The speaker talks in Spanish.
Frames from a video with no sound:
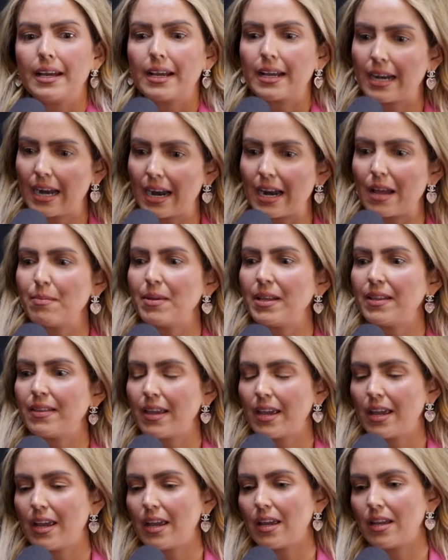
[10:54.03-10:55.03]

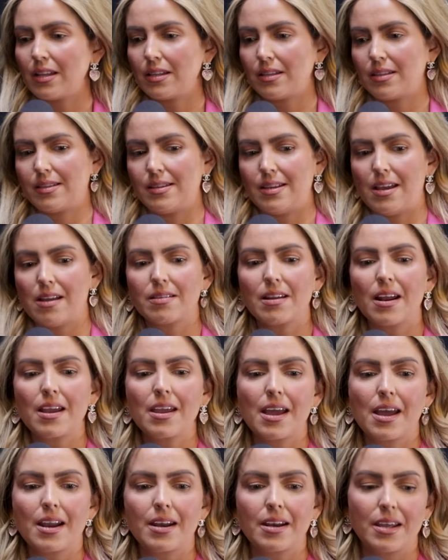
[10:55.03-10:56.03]
Claramente ya
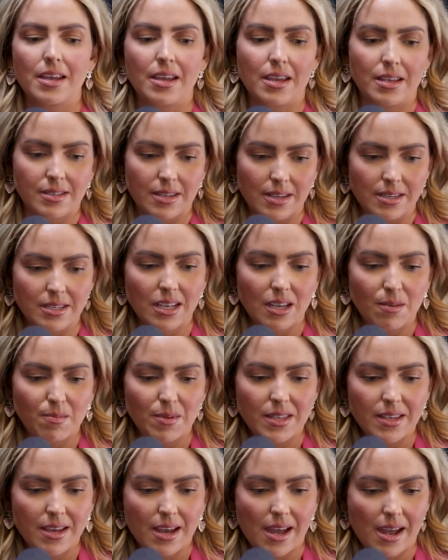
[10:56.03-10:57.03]
traían eh, Sensei
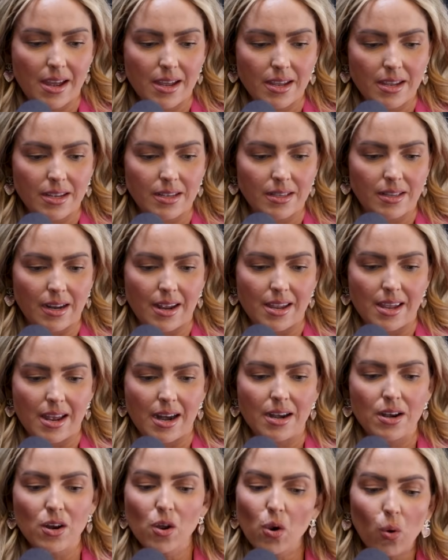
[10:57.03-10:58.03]
Media, traía
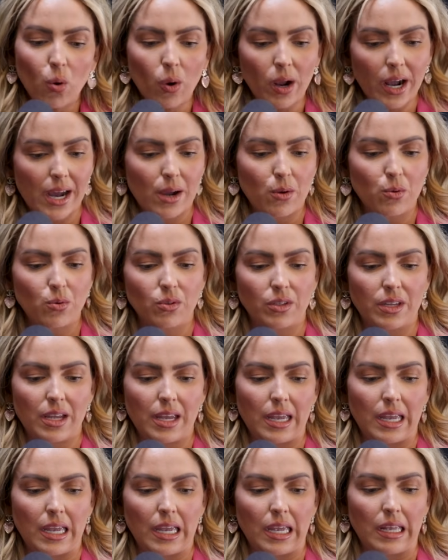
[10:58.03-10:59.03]
el know-how
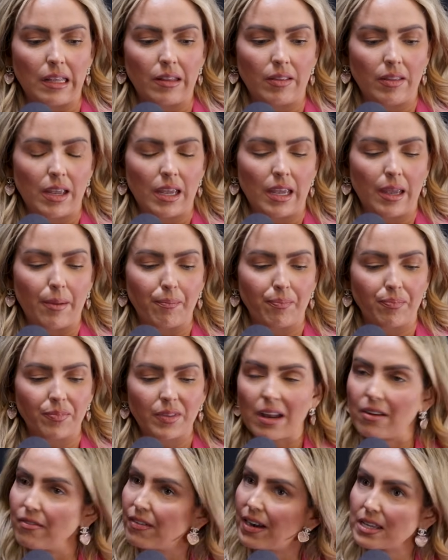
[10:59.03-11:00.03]
de, de,
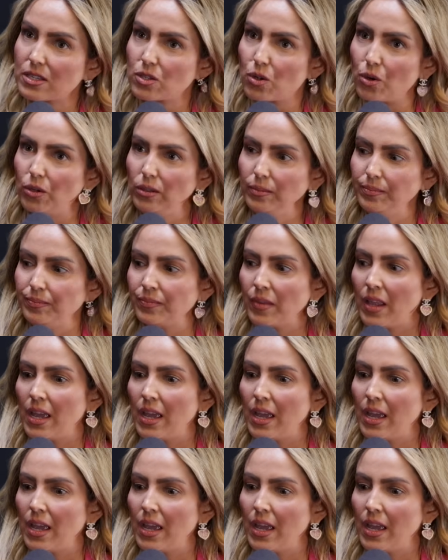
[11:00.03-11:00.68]
del frasco,